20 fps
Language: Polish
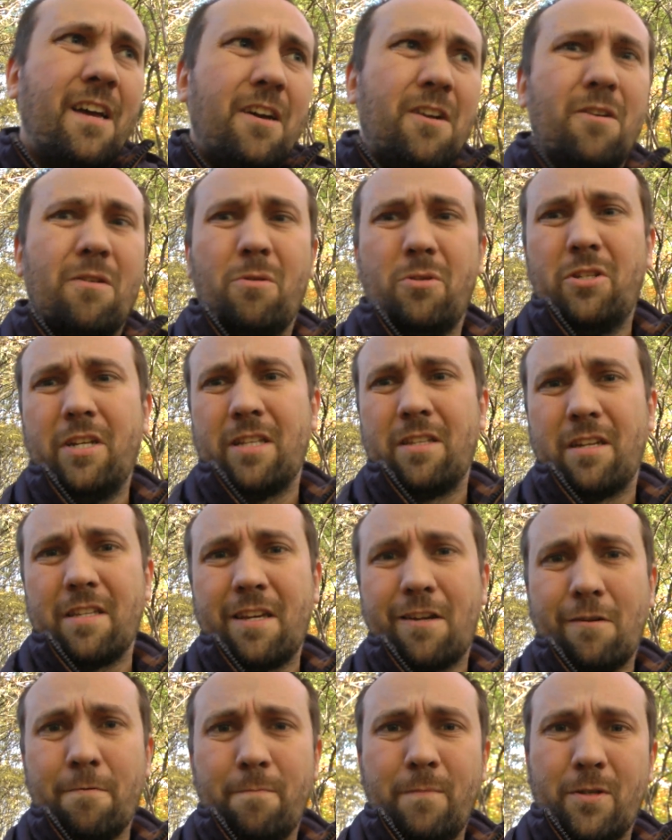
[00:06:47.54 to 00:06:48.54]
ludzie, no
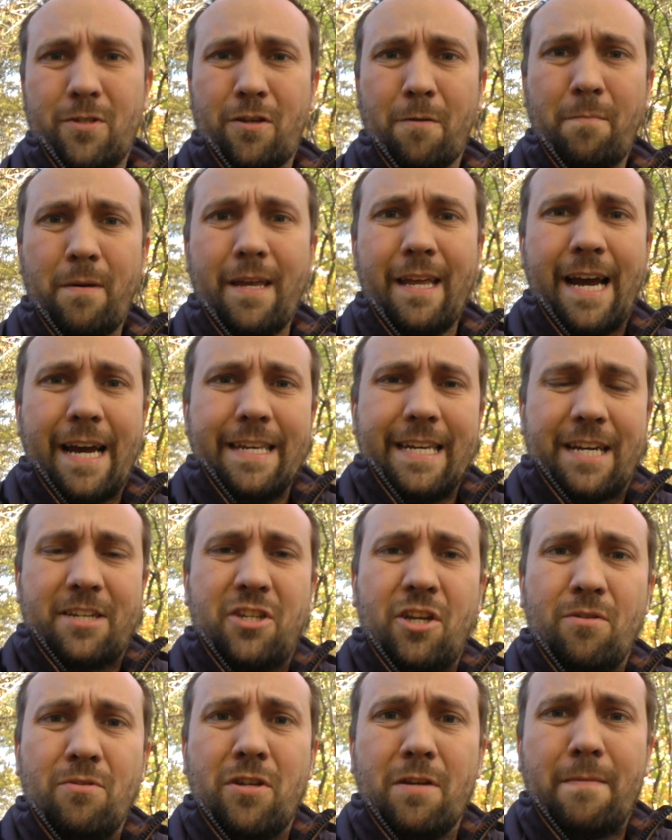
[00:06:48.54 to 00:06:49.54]
nie róbmy sobie ja, jak
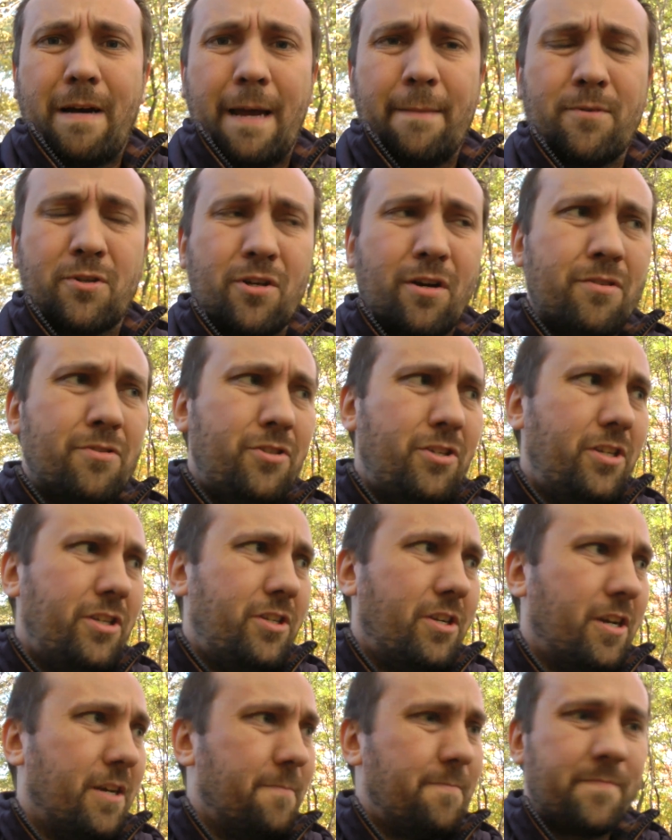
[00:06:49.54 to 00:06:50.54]
ci ludzie mają
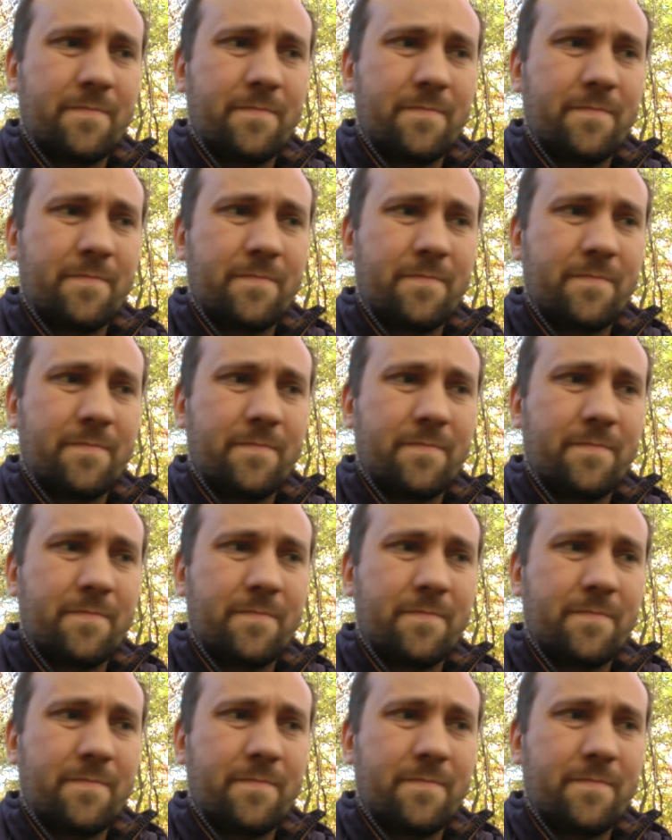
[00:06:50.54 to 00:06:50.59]
rządzić?